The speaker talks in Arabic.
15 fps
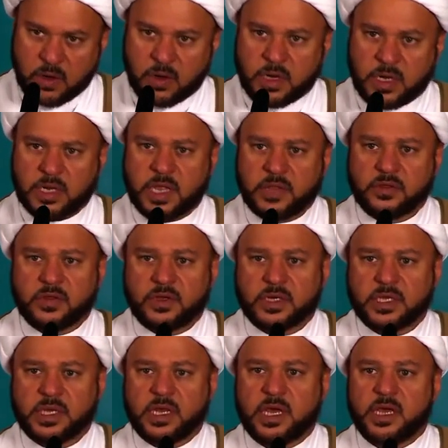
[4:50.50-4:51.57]
لننظر
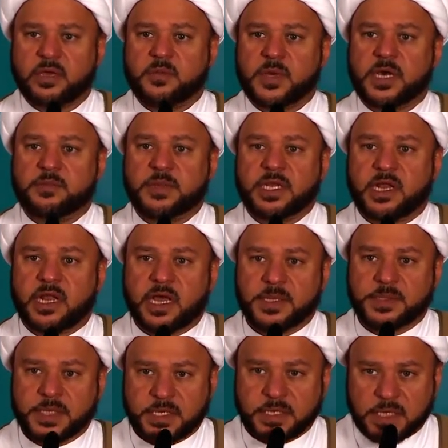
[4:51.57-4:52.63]
الى امامنا
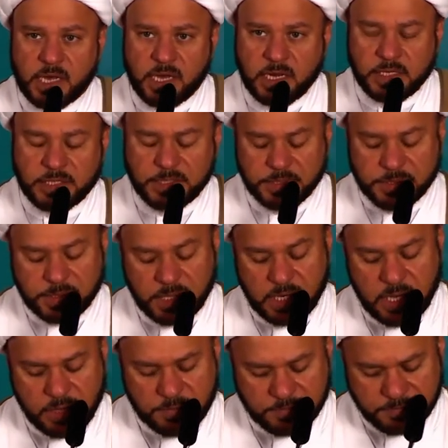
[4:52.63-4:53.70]
الحسن عليه السلام